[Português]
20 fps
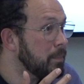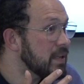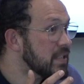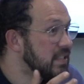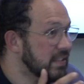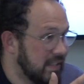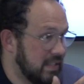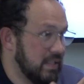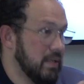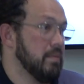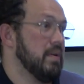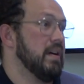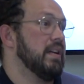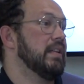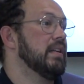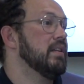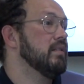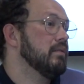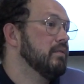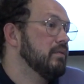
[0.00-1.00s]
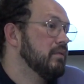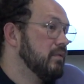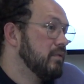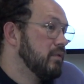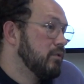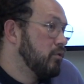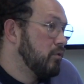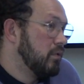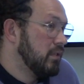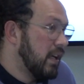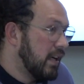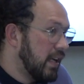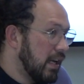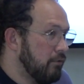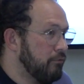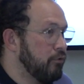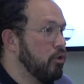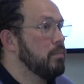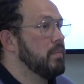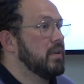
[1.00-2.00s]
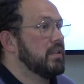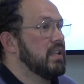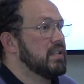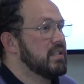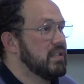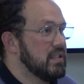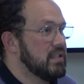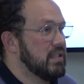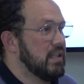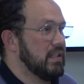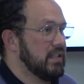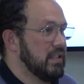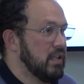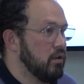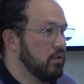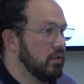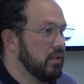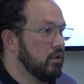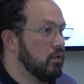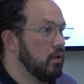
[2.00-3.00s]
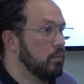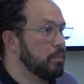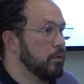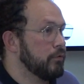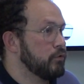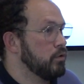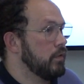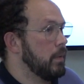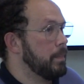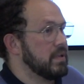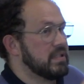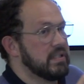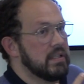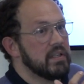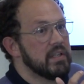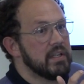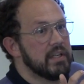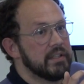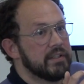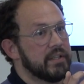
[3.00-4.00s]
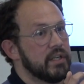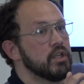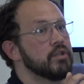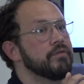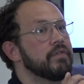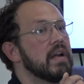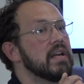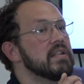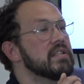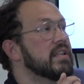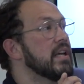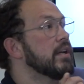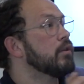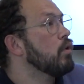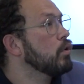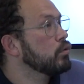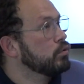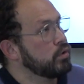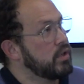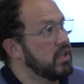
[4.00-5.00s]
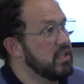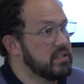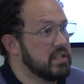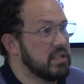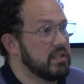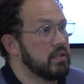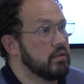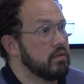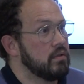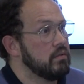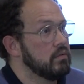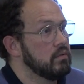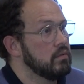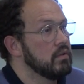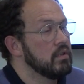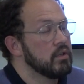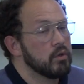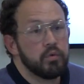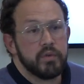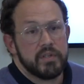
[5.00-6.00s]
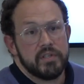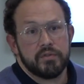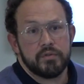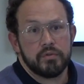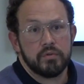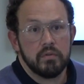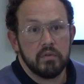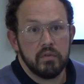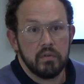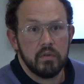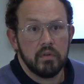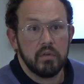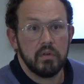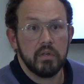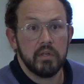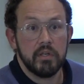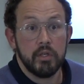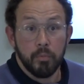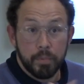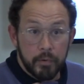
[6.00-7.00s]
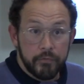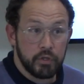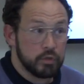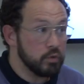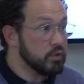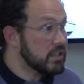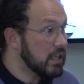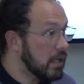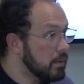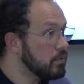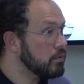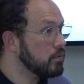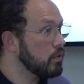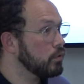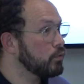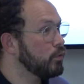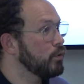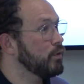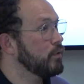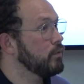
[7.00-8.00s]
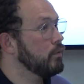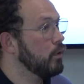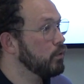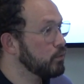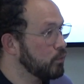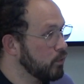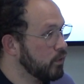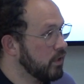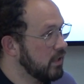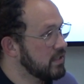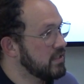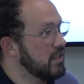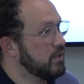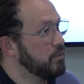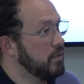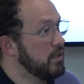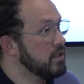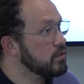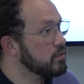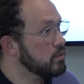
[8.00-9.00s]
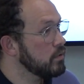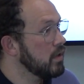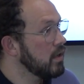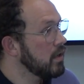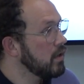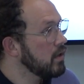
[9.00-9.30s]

é para ser declamada daquela forma que está sendo sala de aula, né? O professor vai passar três frases, o que é que o autor quer dizer com isso? E o professor sabe o que o autor quer dizer com isso?